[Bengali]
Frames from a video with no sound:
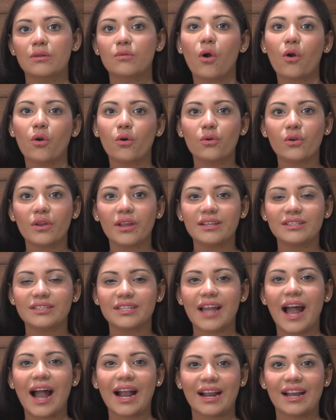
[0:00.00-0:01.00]
কখনোই যে
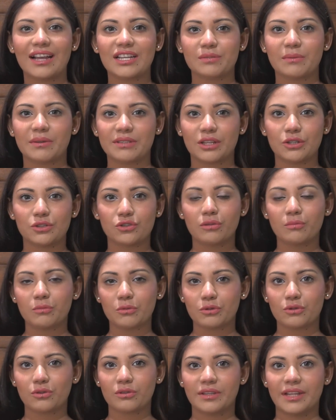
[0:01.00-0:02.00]
আকাশ বা তার
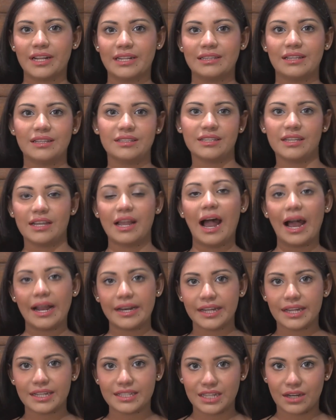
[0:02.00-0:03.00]
সমুদ্র দেখতে যে
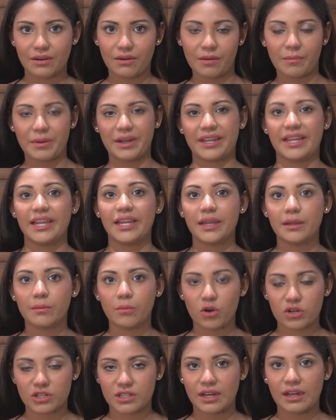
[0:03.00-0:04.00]
হারিয়ে যাওয়া বা খেয়ে
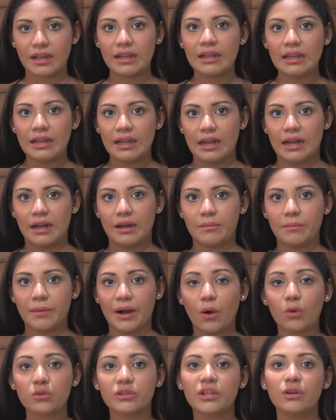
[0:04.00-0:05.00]
বসা বা
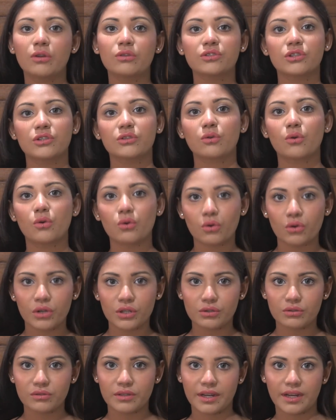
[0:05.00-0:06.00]
অতিরঞ্চিত কোনো
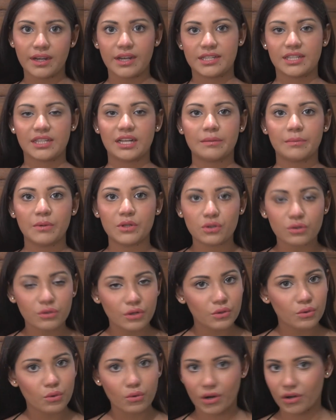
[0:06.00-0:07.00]
কিছু দেখলে সেটার পিছনে
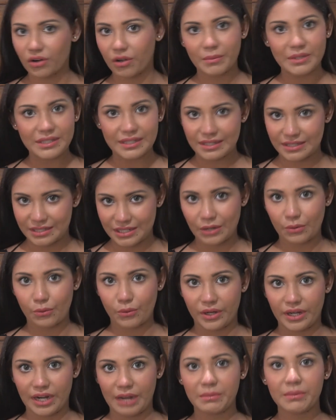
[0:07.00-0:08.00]
দৌড়ানো আমি চেষ্টা
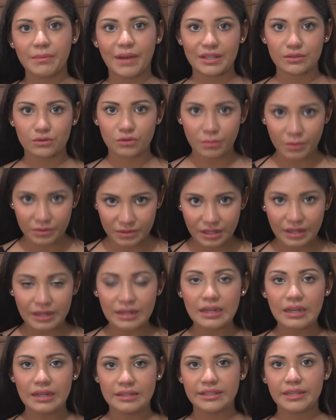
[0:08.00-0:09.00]
করি না আমি
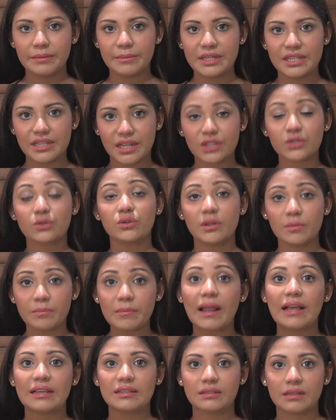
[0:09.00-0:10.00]
বাস্তবতাতে বিশ্বাস করি
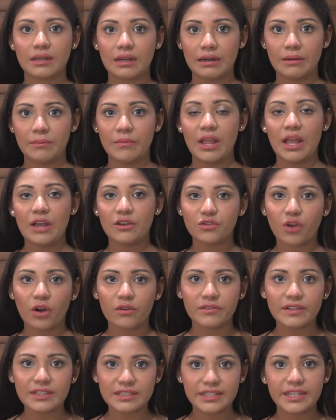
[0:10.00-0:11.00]
প্লাস
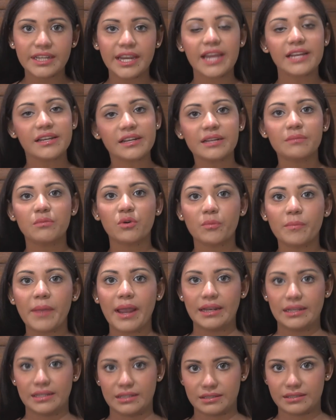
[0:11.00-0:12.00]
সফিস্টিকেটেড এবং
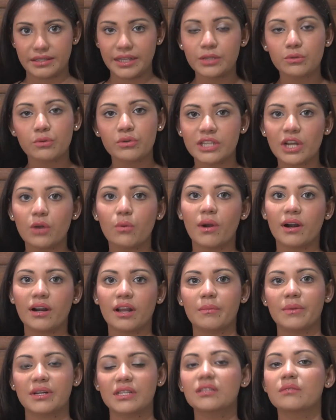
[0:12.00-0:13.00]
ব্যালেন্স এই দুইটা ওয়ার্ড
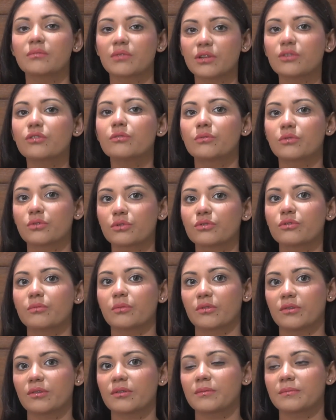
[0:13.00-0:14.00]
আমার জীবনে খুব
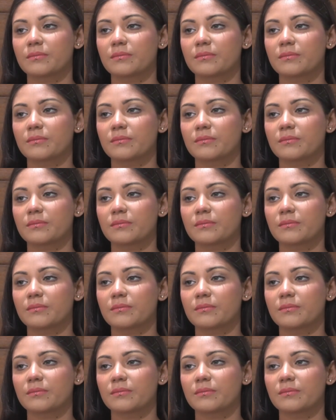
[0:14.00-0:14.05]
গুরুত্বপূর্ণ